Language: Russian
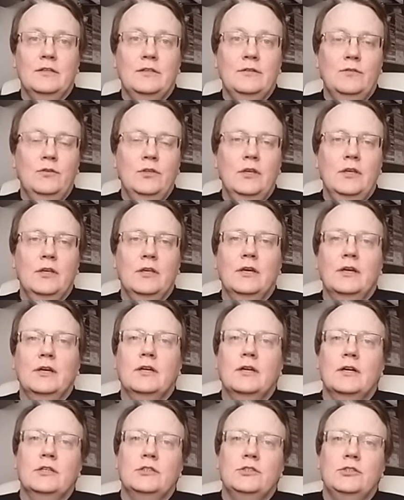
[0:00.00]
Сегодня я
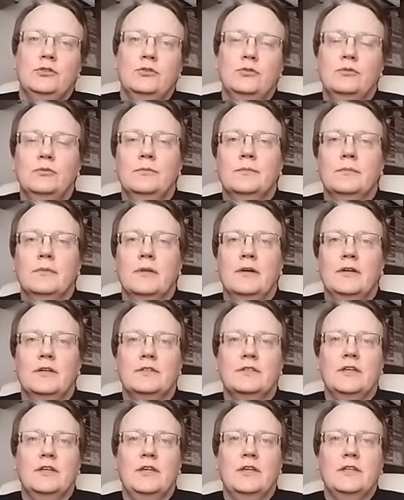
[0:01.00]
хочу
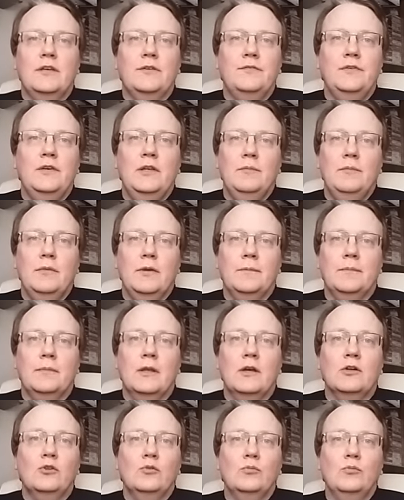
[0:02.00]
рассказать о фильме
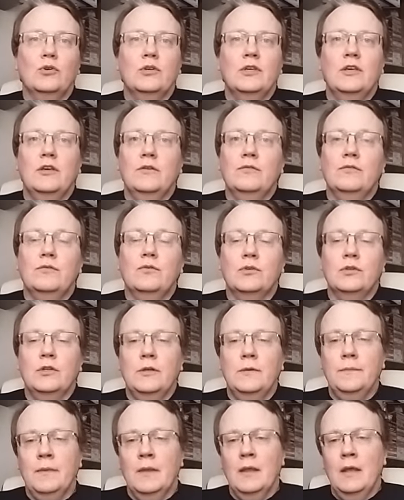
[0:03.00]
«Глубокие
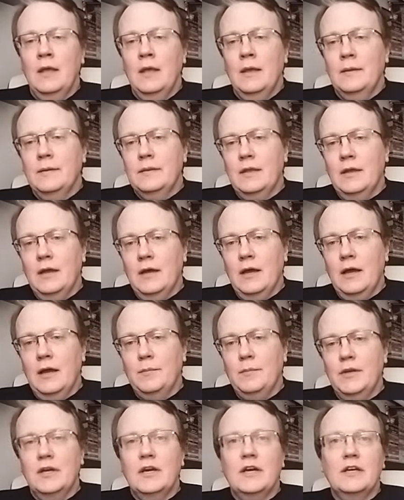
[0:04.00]
воды». Это
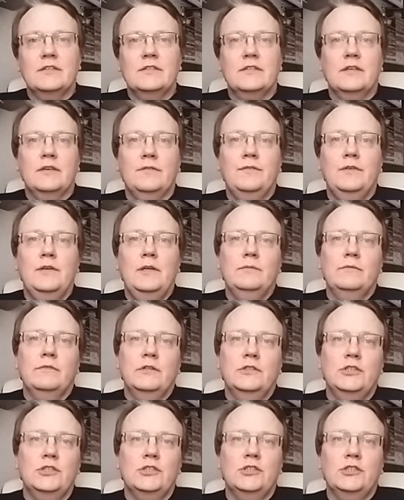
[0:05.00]
американский фильм,
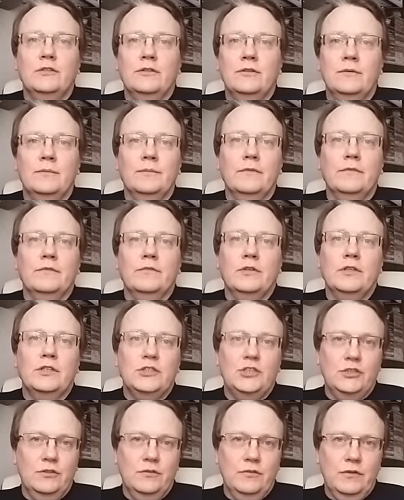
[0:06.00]
вышедший в
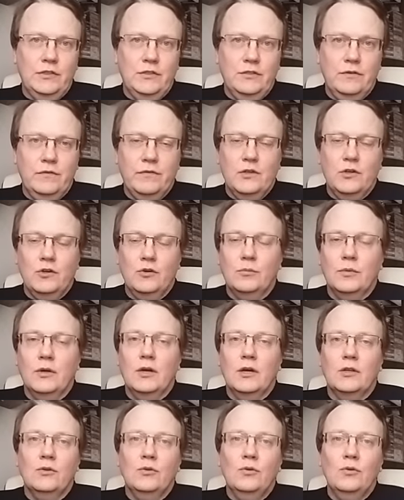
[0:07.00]
2022
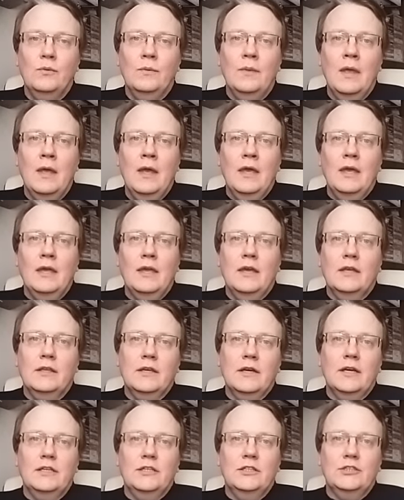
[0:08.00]
году. И
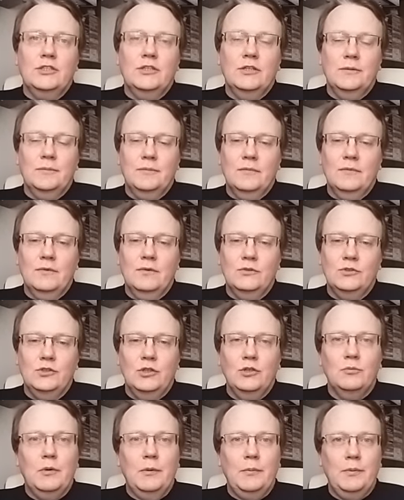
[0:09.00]
это, конечно,
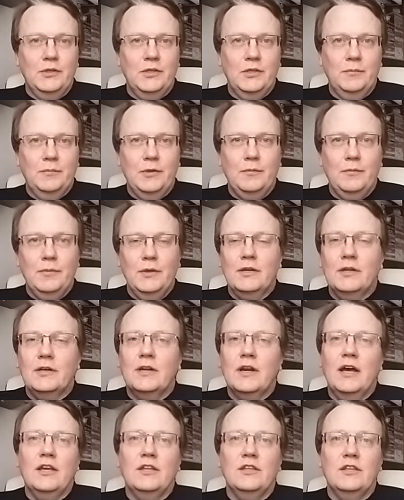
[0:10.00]
очень любопытный пример
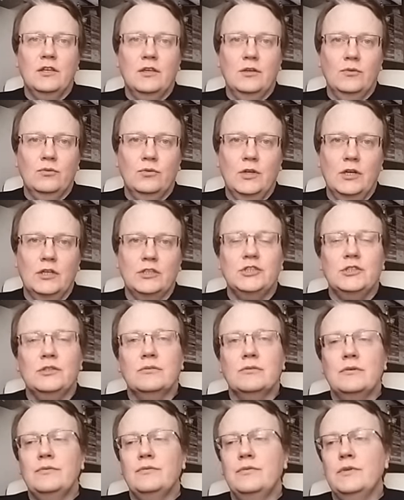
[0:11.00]
крайне
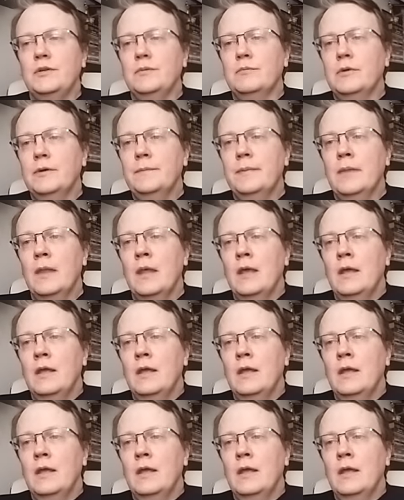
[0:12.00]
неудачного фильма.